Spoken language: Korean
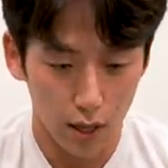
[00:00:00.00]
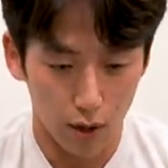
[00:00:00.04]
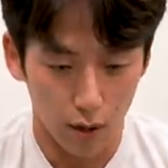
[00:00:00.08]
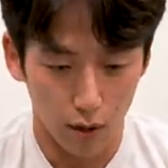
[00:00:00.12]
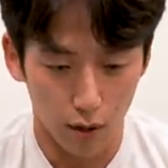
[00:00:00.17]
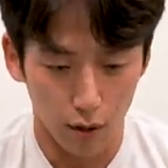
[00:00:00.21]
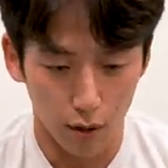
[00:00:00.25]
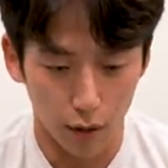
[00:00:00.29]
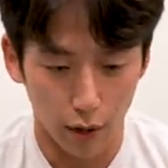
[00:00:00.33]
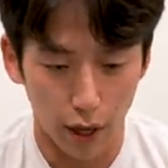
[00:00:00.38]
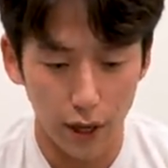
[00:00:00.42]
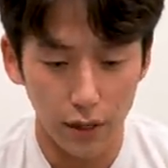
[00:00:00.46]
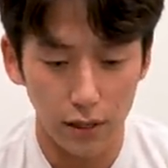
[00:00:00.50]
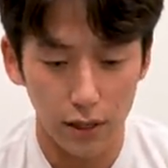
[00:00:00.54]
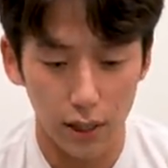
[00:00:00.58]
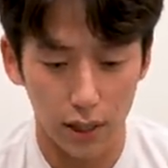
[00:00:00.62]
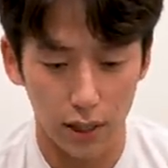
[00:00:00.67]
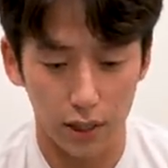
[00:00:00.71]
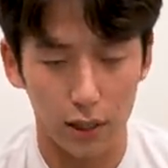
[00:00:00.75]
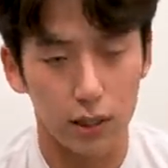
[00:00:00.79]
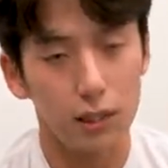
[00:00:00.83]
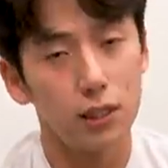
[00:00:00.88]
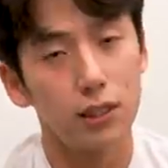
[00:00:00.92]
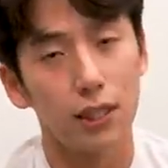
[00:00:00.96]
어
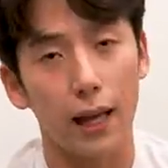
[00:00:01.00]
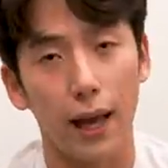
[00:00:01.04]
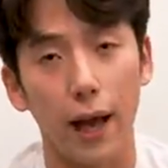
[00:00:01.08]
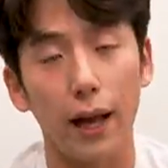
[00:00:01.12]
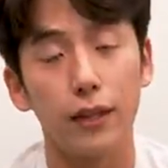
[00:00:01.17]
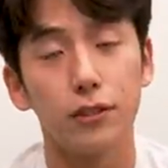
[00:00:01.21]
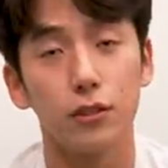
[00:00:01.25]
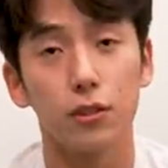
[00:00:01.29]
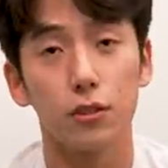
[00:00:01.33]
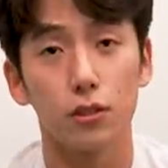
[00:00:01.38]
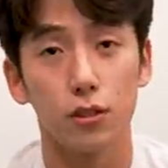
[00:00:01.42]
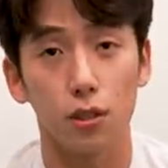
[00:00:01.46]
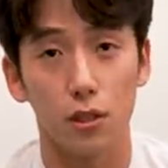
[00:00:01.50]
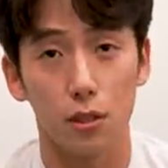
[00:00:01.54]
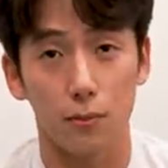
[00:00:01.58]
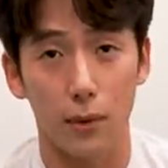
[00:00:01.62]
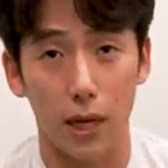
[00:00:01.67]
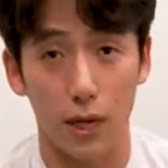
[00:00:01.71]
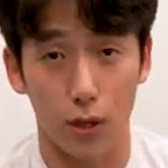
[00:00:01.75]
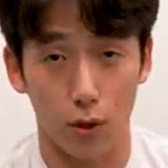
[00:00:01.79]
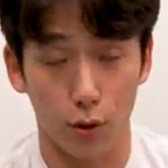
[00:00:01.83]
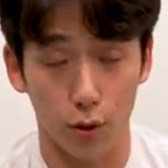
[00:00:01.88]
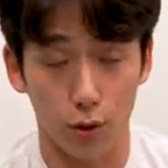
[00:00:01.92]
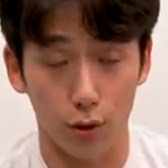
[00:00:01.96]
굉장히 등에 안정성을
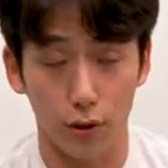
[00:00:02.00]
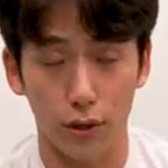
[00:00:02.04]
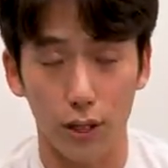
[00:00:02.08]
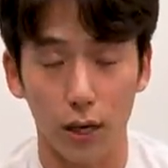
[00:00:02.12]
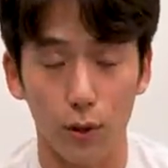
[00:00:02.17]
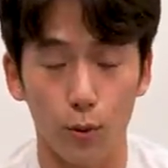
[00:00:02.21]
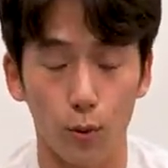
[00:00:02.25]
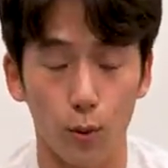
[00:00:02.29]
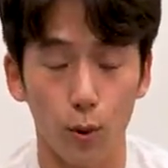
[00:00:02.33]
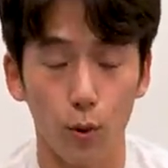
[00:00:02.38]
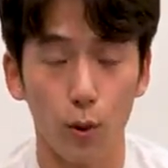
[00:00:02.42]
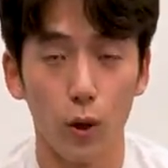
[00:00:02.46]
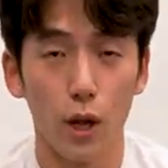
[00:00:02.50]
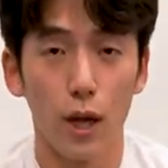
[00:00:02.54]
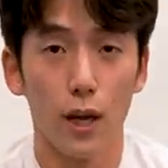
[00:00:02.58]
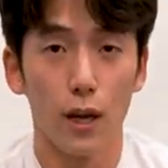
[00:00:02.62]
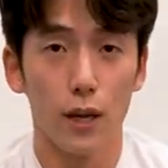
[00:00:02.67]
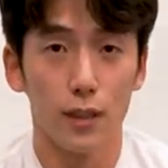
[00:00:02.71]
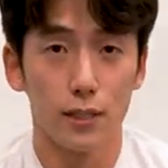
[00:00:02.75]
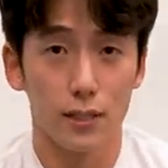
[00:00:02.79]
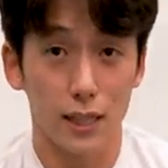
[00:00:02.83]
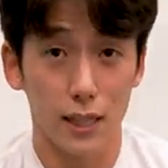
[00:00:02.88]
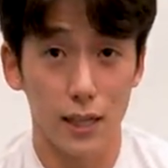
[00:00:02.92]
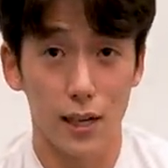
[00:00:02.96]
많이 얻었다고
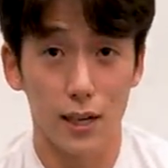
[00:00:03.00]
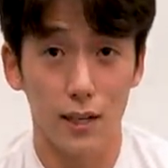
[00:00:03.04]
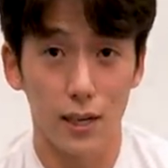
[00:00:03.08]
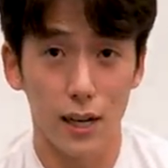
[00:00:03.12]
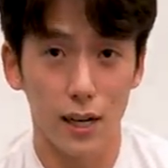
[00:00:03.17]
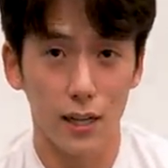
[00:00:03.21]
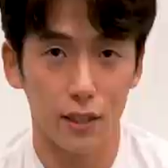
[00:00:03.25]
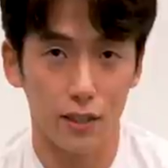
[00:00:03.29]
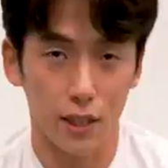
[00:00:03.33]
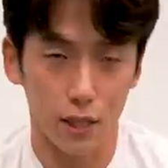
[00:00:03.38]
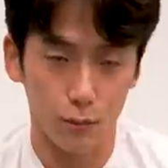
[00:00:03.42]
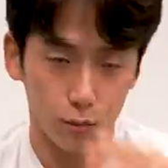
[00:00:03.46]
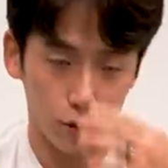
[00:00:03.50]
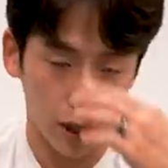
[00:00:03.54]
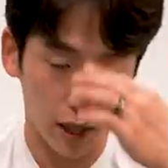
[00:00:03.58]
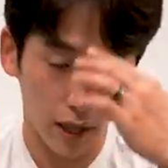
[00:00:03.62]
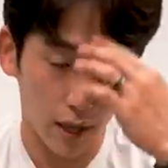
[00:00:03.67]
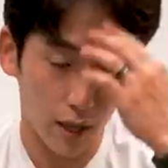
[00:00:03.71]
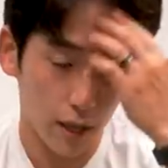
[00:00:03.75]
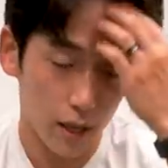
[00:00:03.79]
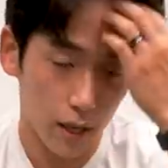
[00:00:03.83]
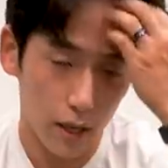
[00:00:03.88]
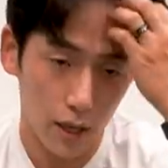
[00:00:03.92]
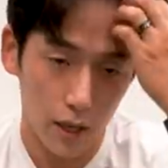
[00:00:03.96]
생각을 하기
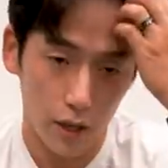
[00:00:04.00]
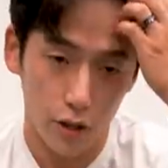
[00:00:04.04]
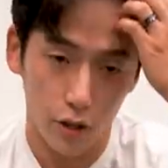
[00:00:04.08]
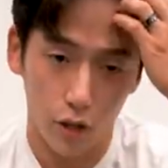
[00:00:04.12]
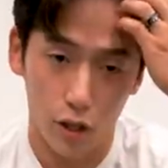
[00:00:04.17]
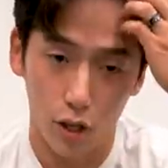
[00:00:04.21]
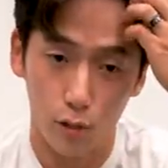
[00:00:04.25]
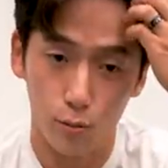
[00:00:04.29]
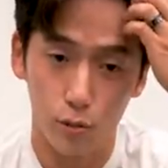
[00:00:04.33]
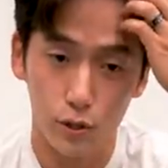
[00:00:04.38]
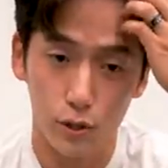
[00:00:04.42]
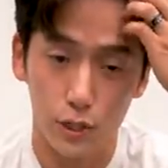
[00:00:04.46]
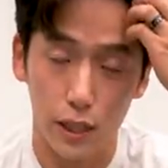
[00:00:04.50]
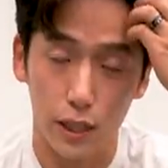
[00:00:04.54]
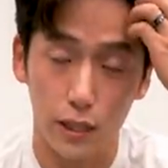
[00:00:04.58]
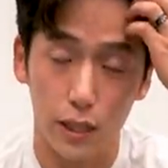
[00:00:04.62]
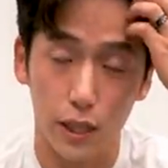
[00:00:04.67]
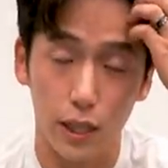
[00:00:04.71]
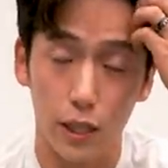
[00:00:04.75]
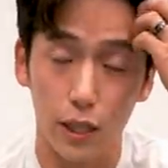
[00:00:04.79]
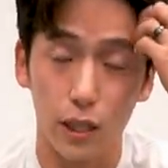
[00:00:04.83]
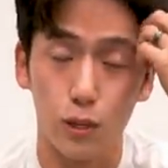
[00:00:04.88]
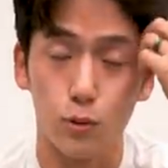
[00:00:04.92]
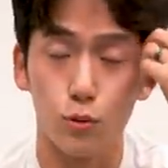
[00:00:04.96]
때문에
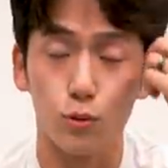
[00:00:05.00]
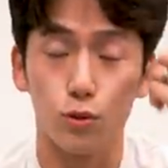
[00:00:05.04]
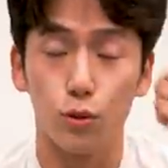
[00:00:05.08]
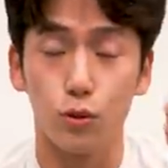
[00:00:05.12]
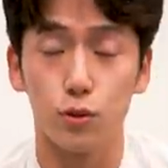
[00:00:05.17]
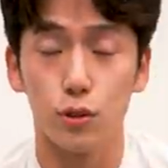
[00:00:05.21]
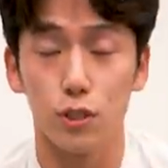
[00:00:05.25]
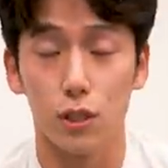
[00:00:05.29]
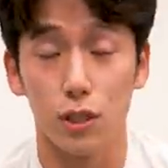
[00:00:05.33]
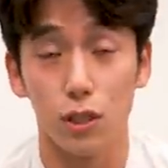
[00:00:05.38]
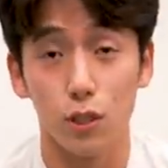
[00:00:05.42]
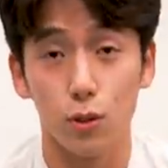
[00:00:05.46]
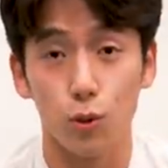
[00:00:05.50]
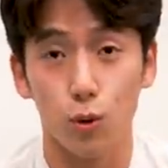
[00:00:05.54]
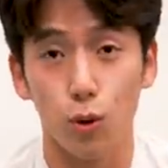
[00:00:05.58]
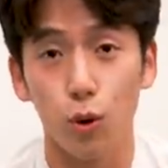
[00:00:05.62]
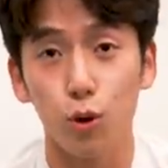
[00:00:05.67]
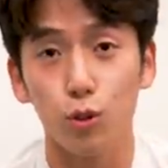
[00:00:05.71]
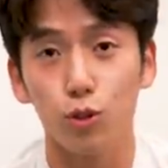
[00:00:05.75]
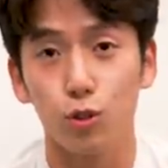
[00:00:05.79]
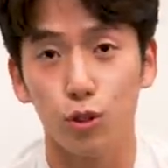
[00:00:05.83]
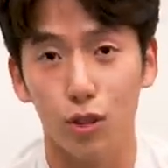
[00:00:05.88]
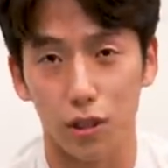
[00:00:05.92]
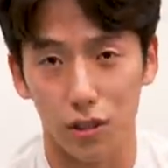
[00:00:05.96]
여러분들한테 이 운동들을
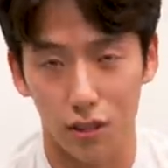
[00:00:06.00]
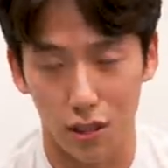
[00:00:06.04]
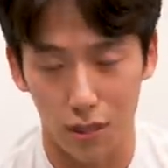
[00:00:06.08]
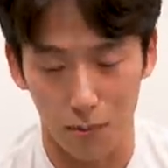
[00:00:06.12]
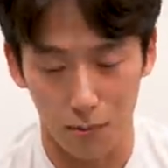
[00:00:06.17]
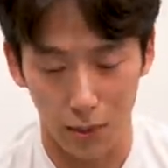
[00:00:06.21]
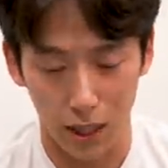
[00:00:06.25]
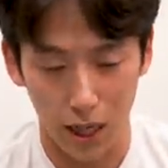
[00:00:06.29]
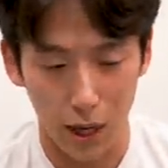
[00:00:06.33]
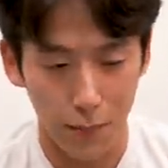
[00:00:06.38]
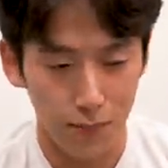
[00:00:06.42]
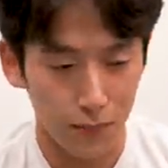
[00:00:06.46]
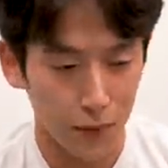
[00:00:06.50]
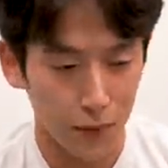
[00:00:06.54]
꼭 추천드립니다